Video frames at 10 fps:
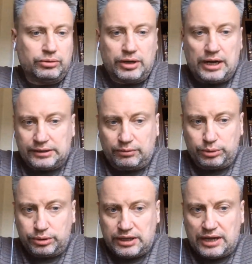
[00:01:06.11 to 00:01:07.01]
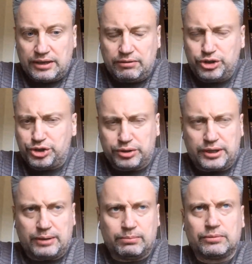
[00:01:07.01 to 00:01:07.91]
ну, как-то вот я не вижу
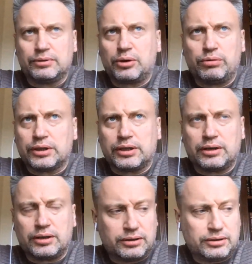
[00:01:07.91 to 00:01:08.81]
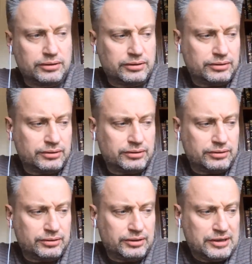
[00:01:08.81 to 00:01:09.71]
там какого-то